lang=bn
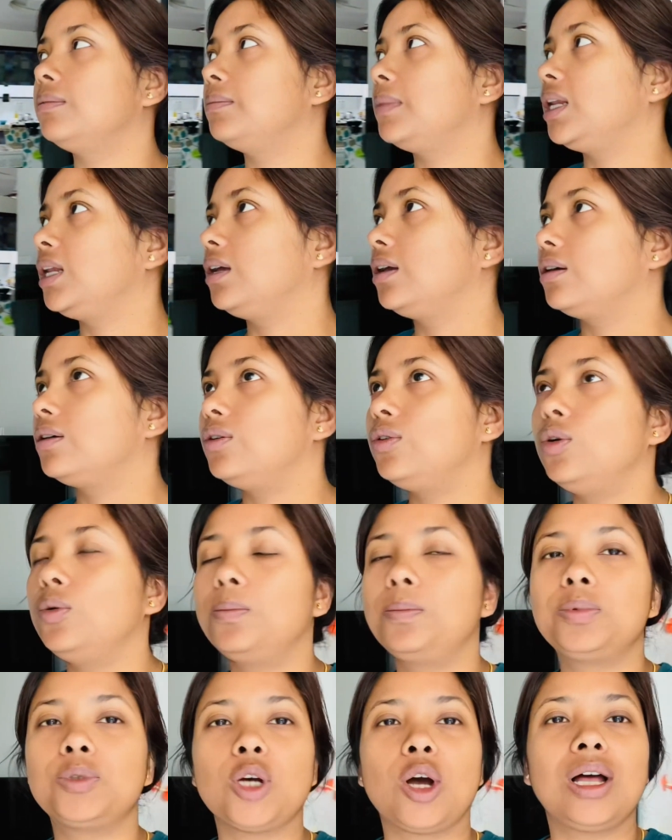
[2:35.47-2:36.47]
মানে খুব
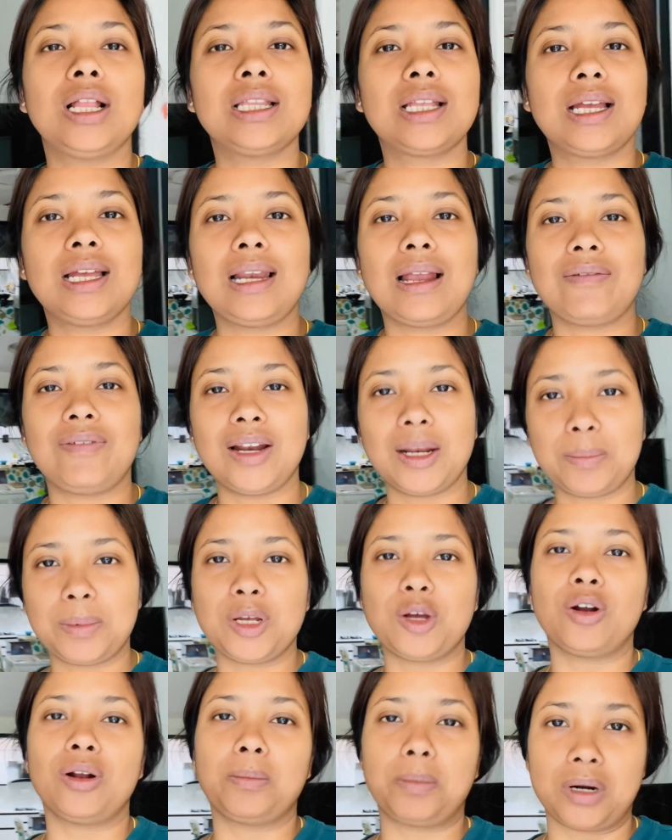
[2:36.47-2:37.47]
সকাল থেকে লাফালাফি
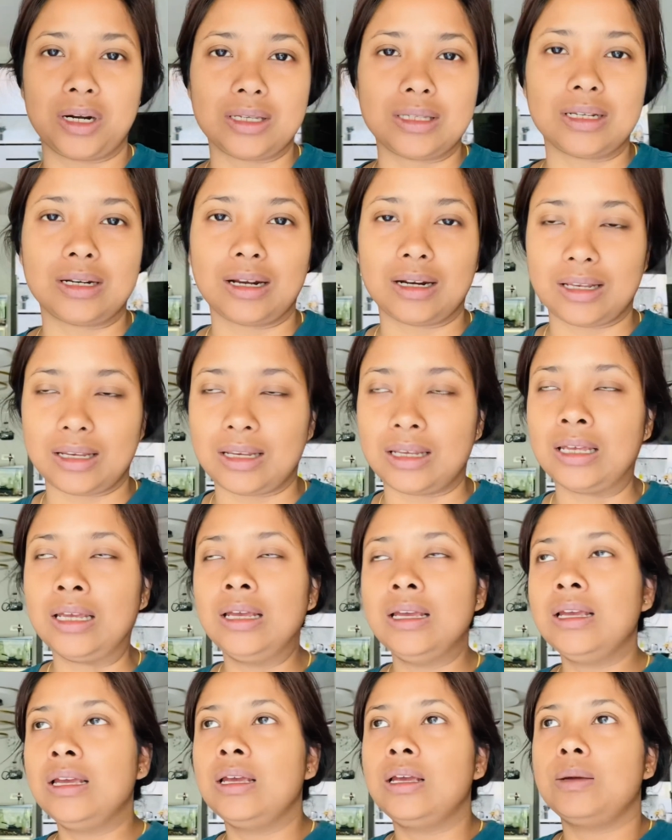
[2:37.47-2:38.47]
করা পার্সন আর কি
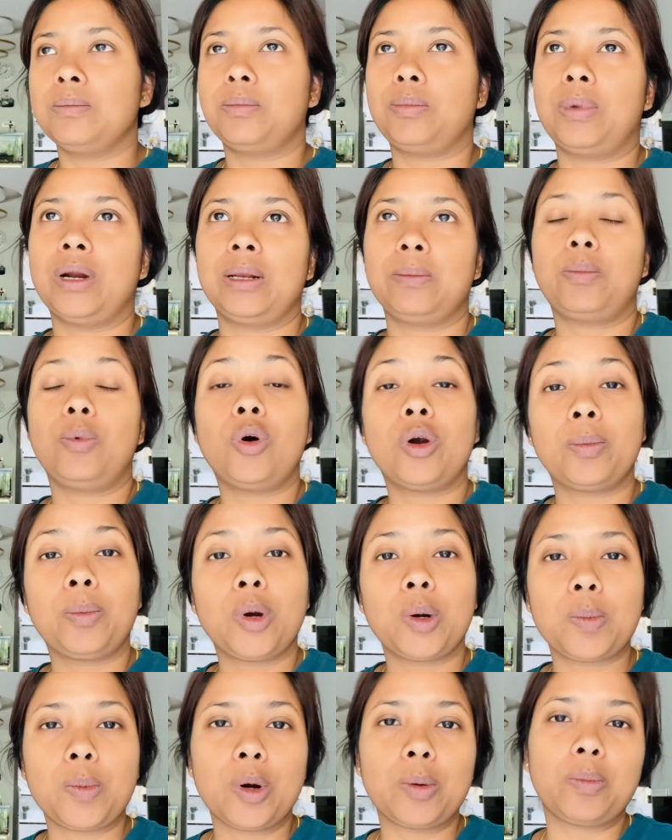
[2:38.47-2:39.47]
মানে
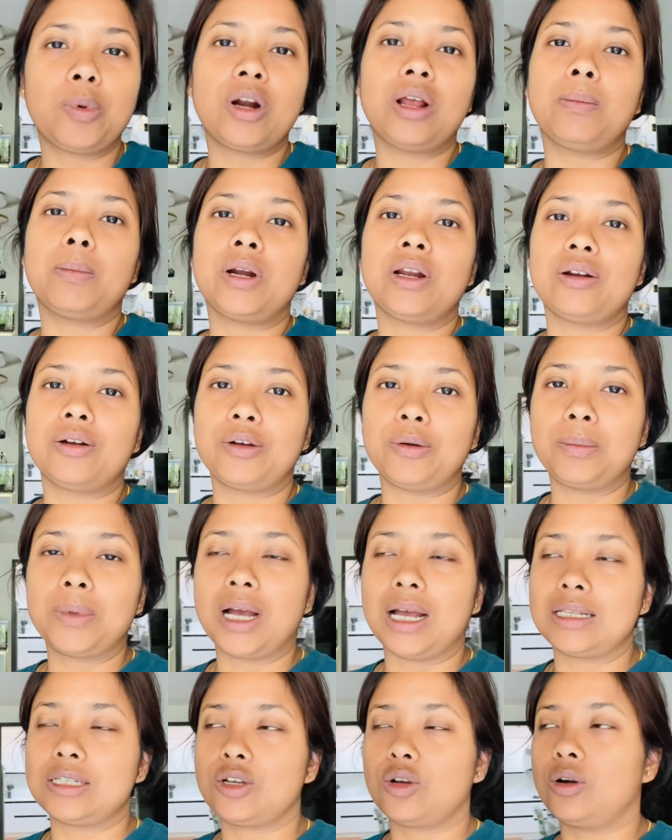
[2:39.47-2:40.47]
পরপর পরপর আমার এরকম
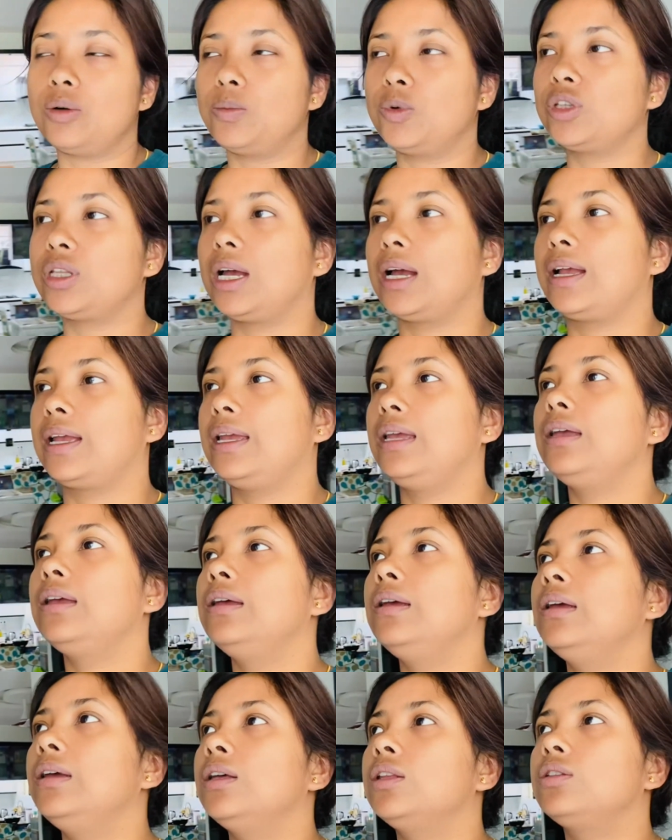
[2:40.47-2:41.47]
কাজকর্ম থাকে
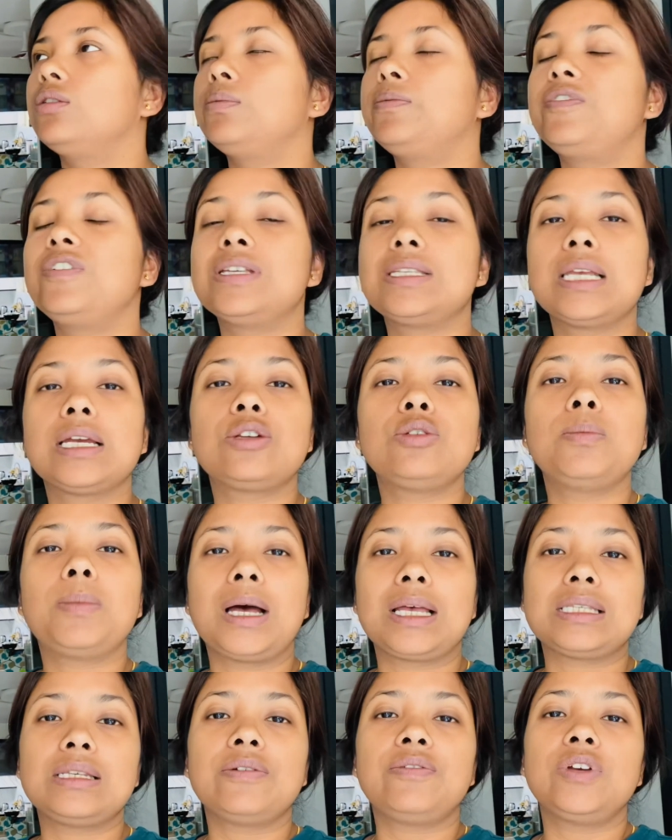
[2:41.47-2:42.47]
তো ফ্রিজে একটু
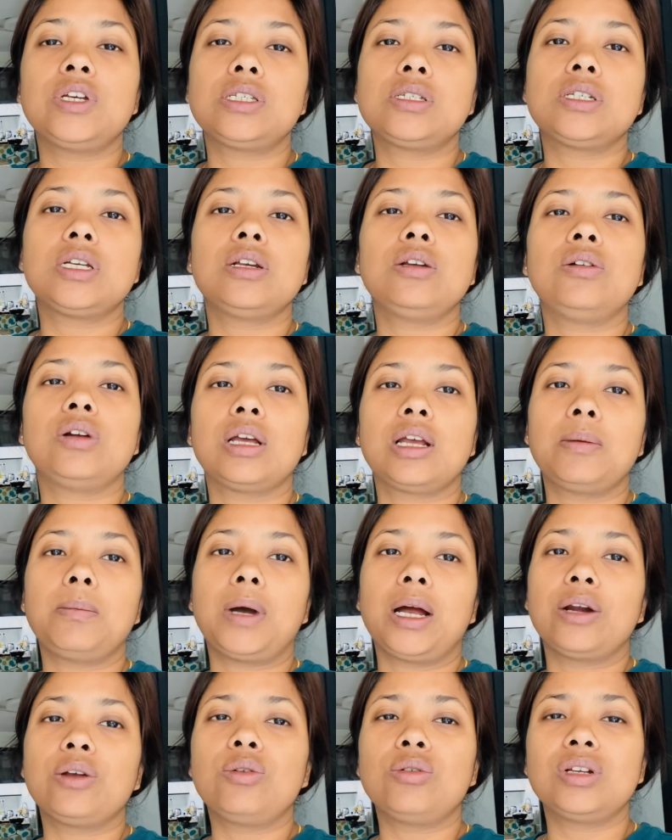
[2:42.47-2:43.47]
বাসা ফিশ ছিল ওটাকে
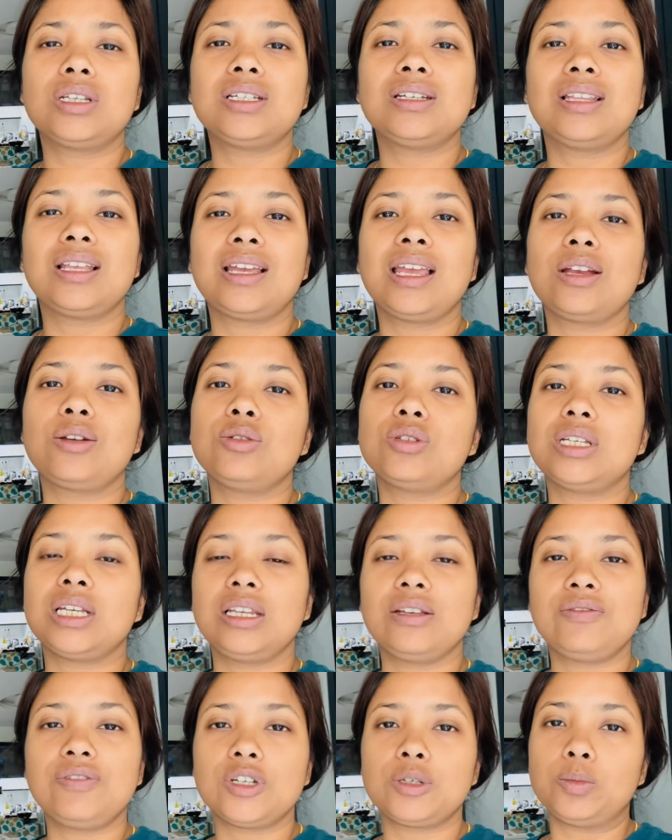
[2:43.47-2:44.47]
বার করেছি দেখি একটু
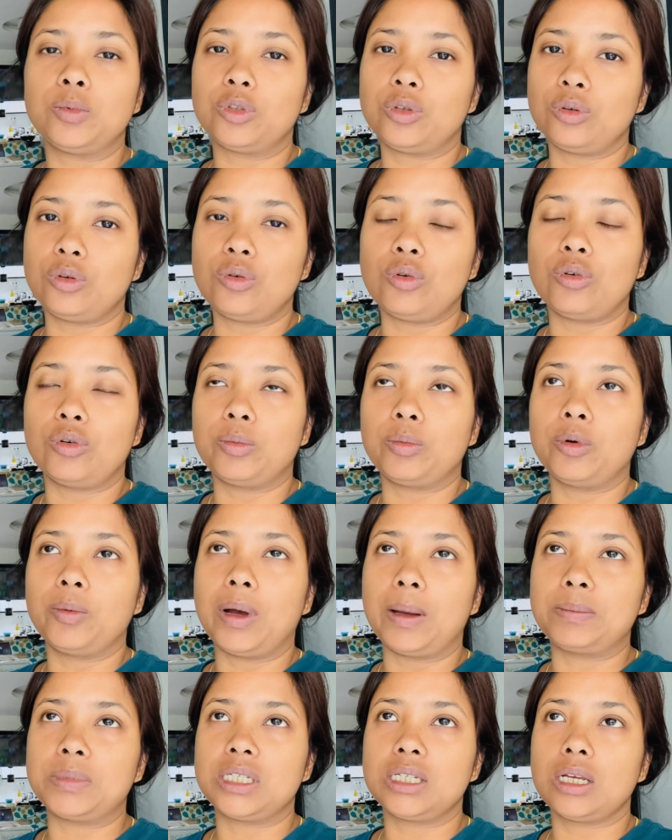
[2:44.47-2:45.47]
চিলি ফিশ মতন করব
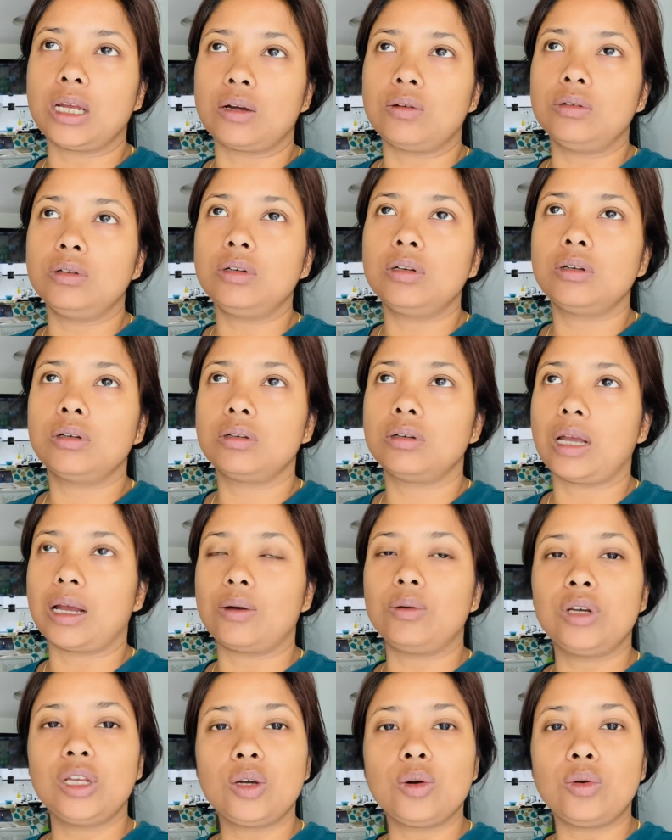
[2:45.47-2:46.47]
ভাবছি এখন
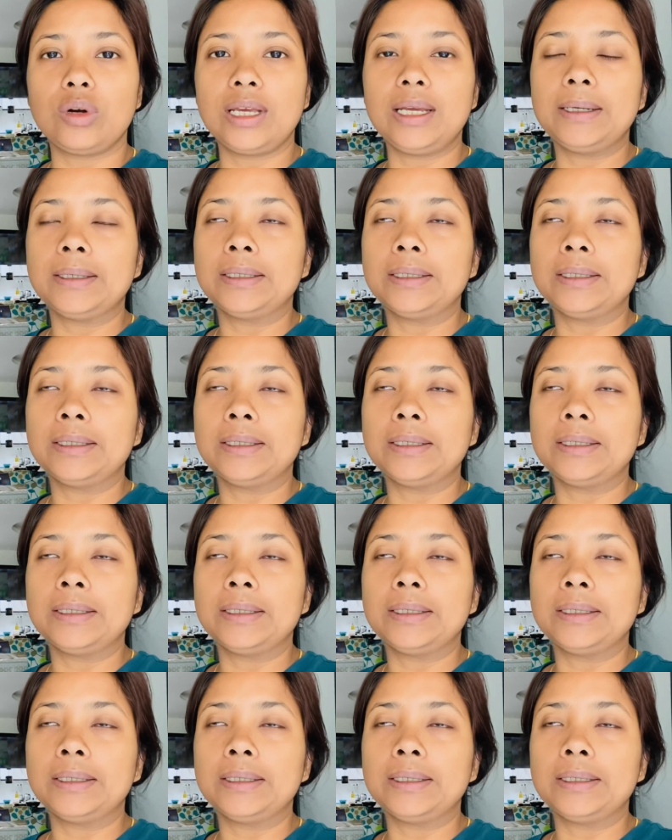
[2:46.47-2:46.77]
এখনই করি